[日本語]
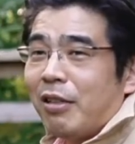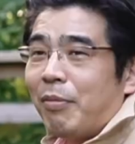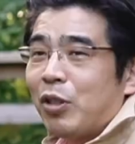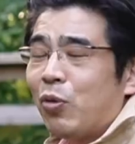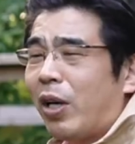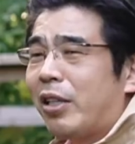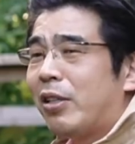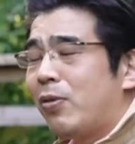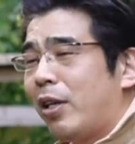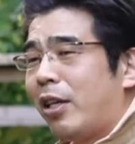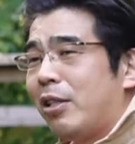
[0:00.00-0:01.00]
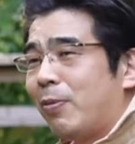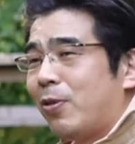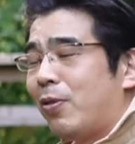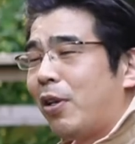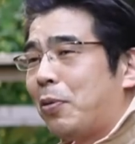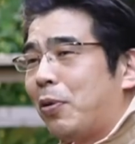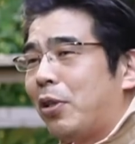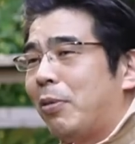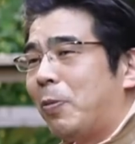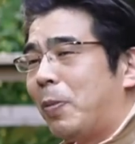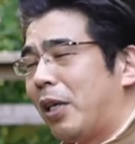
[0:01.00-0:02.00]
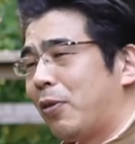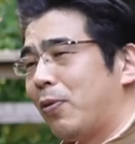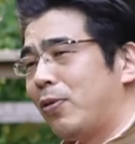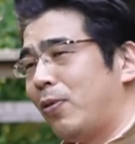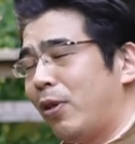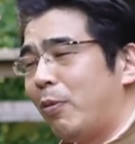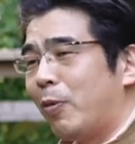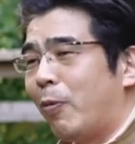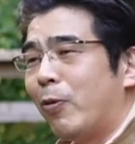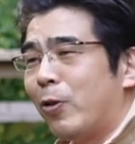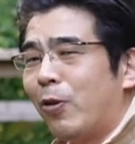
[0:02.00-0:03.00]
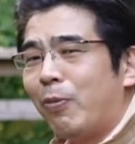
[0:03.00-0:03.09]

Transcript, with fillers: あ、ちょっと勝てそうな感じもするけどでもまあ競争とかももういろい